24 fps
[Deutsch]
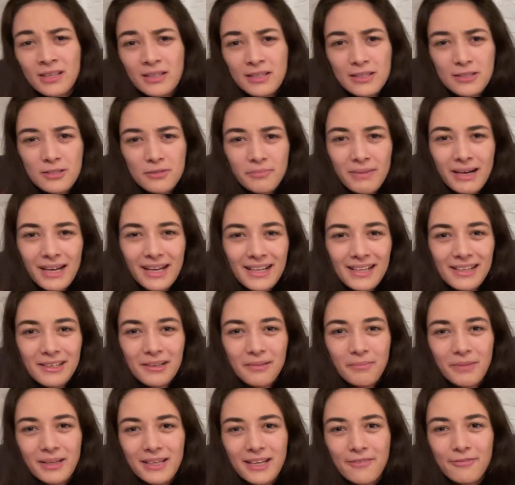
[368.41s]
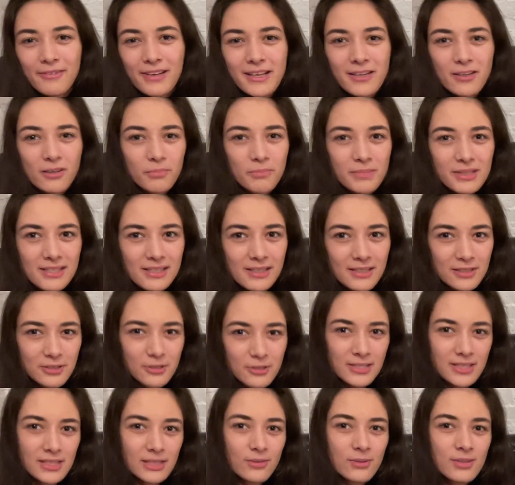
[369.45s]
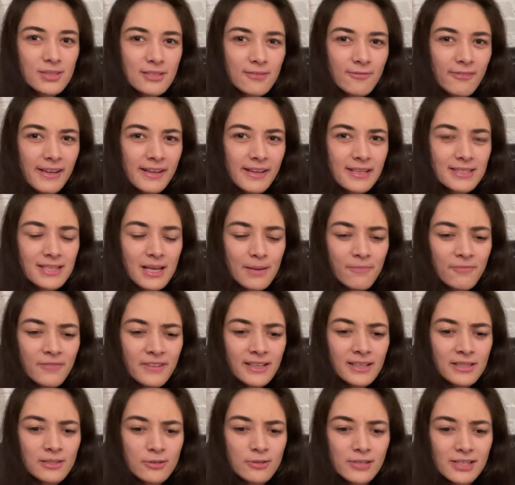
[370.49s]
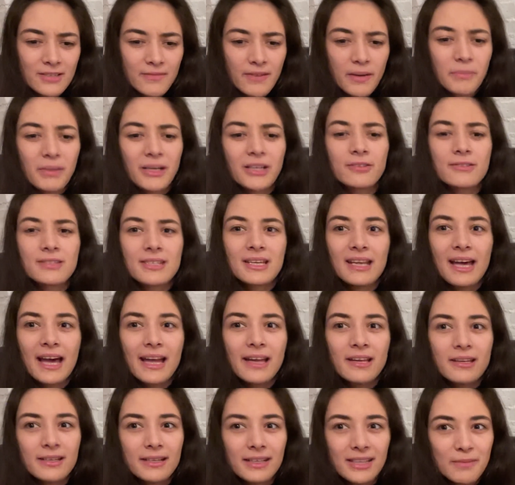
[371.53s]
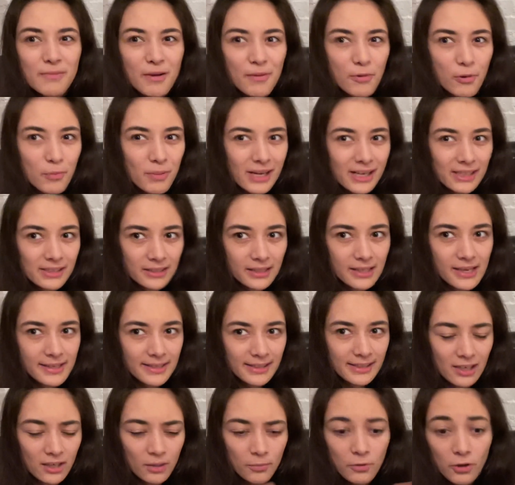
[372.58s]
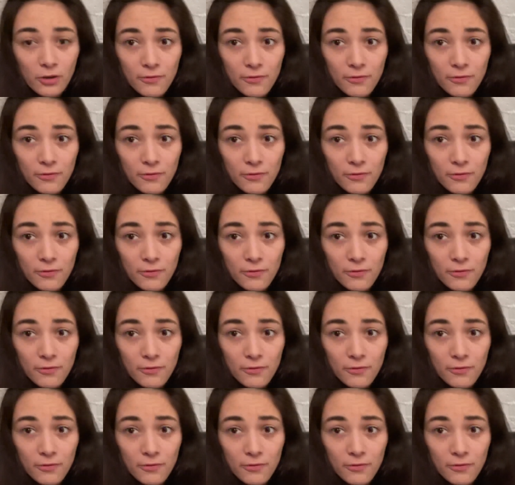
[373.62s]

Zumal man ja vielleicht auch ein bisschen das Kosten-Nutzen-Verhältnis abwägen sollte, wenn man schon seine eigene Klimapropaganda nicht glaubt.